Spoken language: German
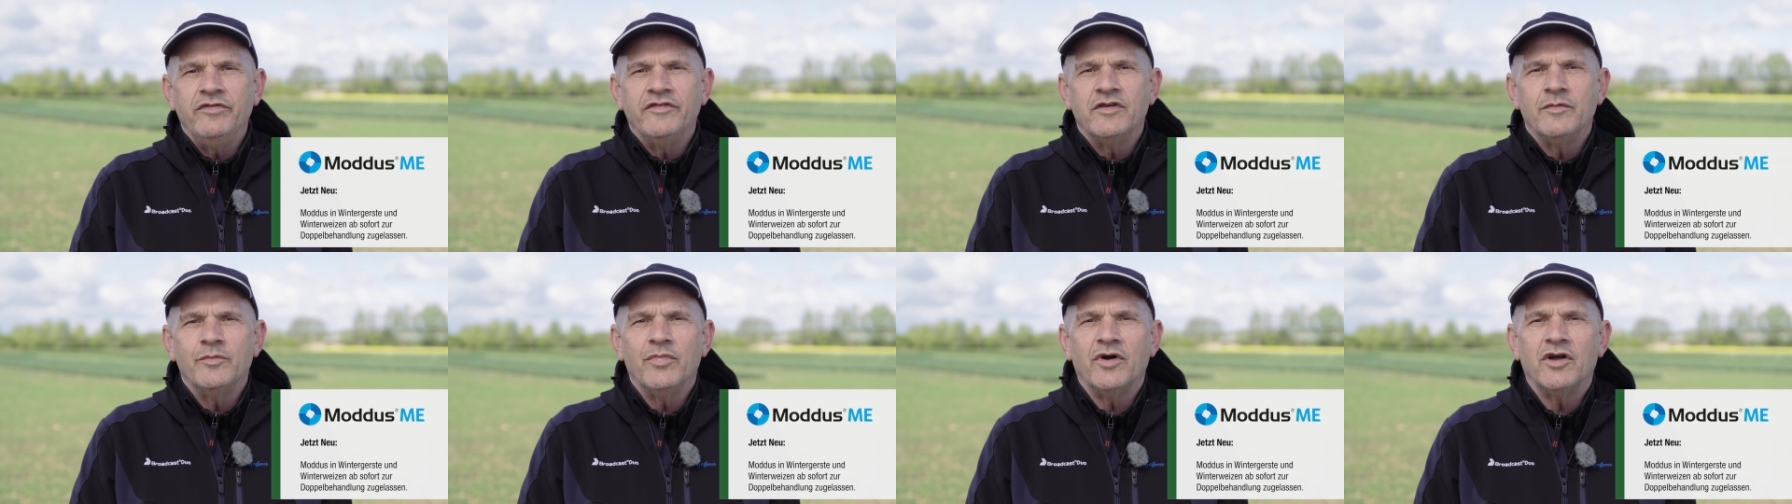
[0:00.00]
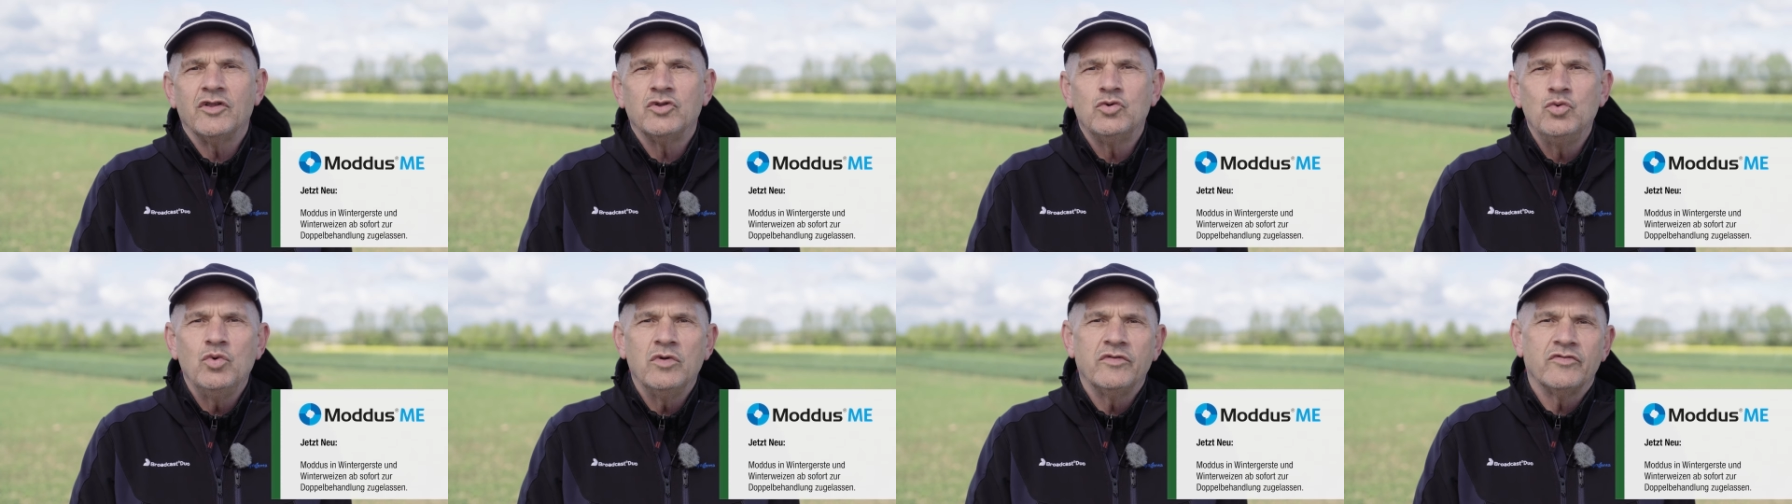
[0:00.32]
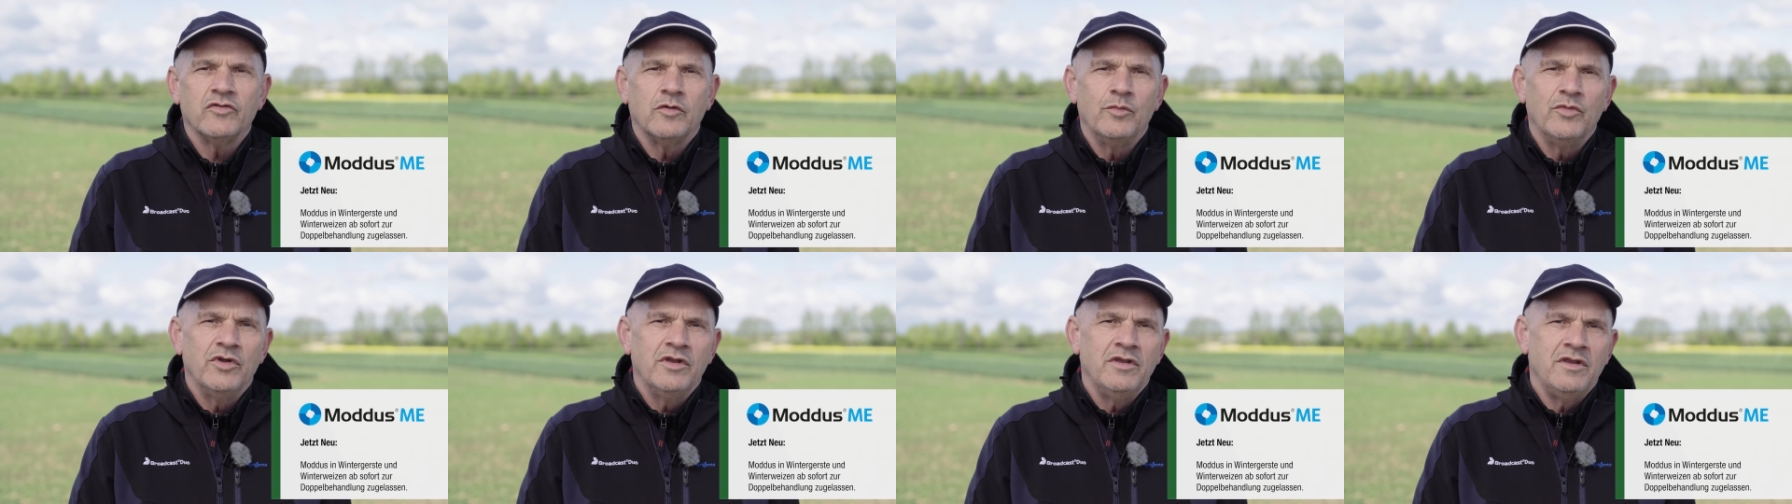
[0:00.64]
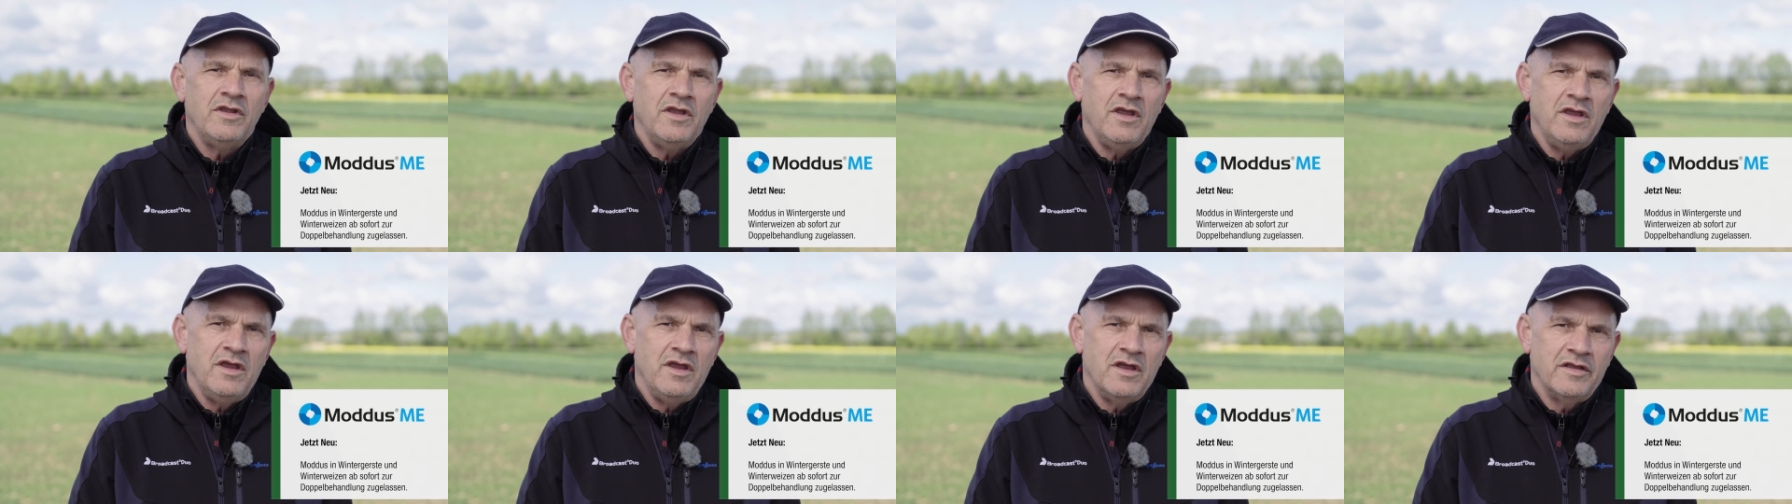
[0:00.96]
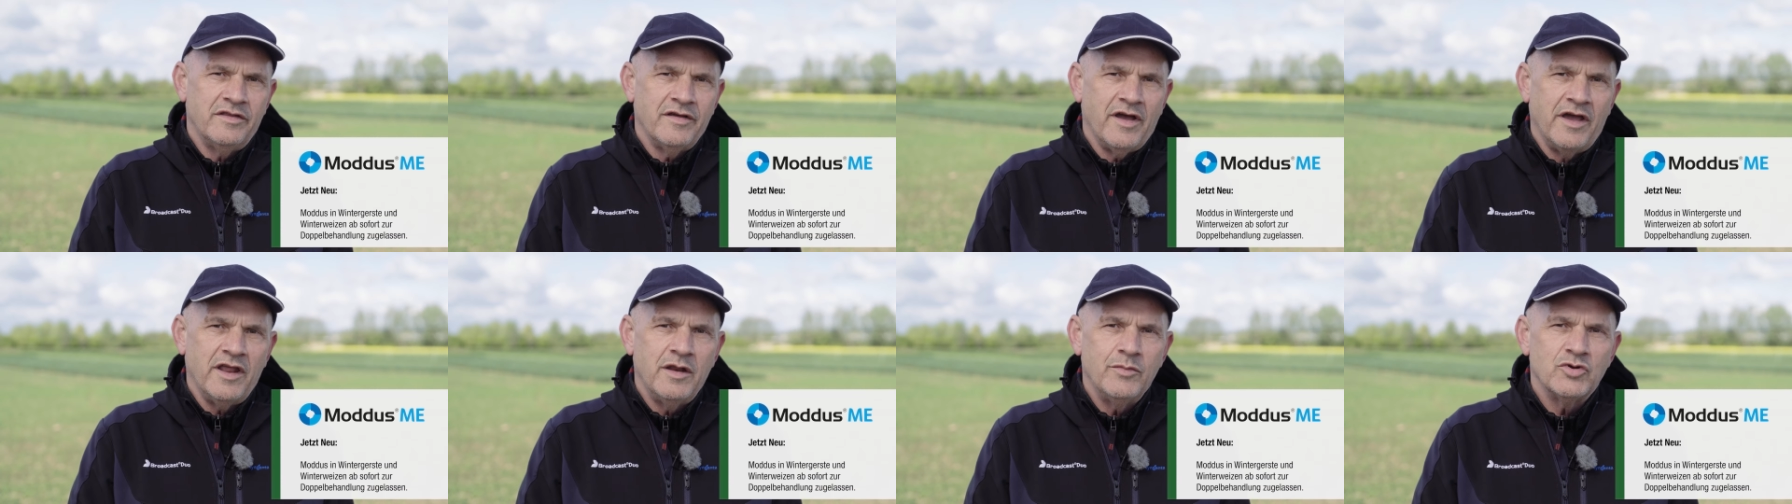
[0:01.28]
Temperatursummen die
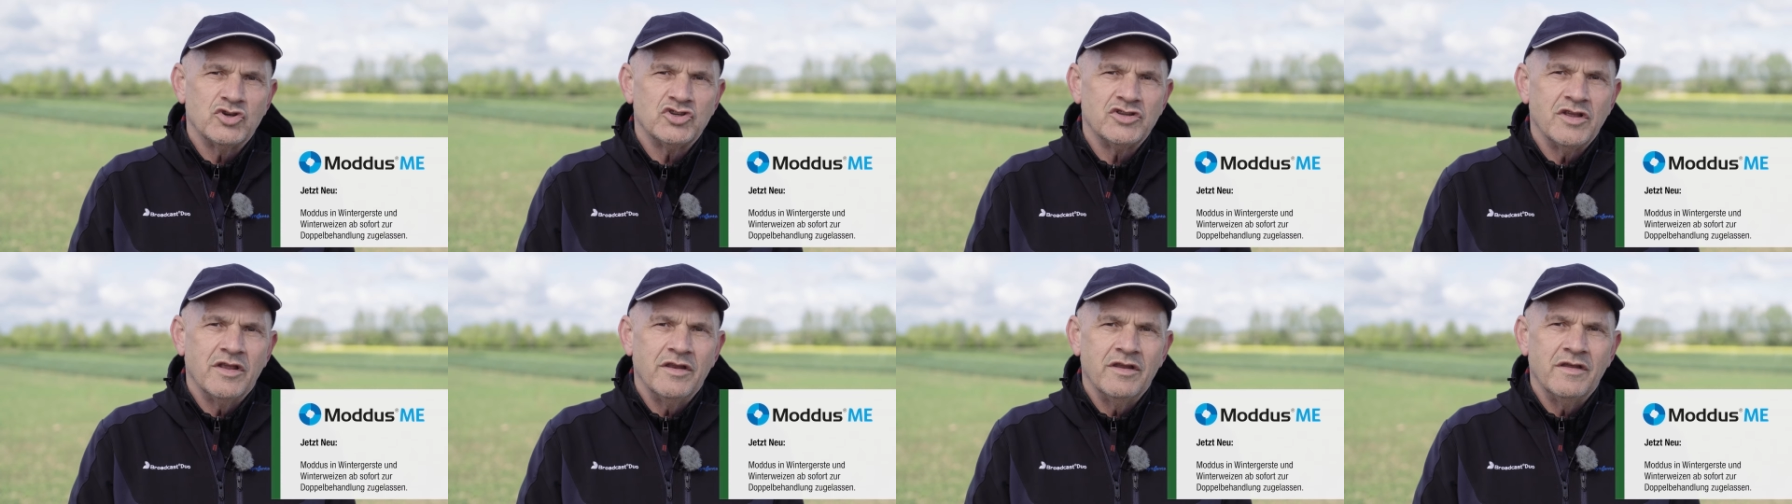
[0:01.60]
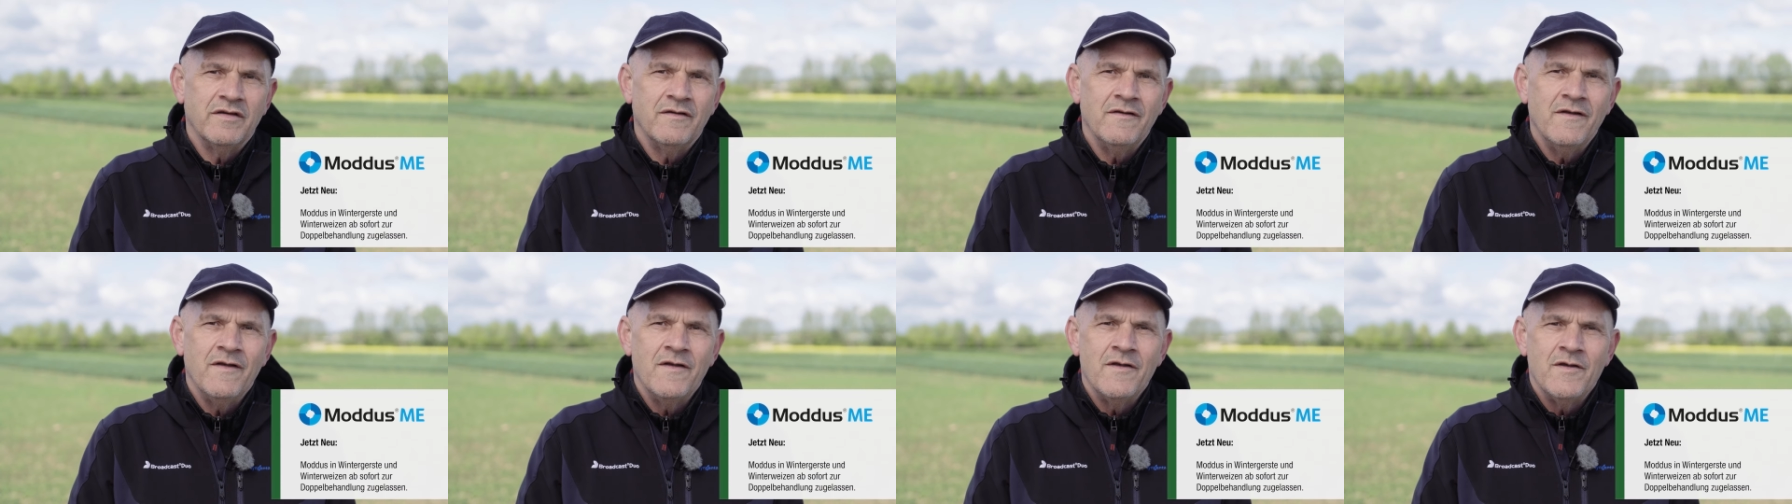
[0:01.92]
Getreidebestände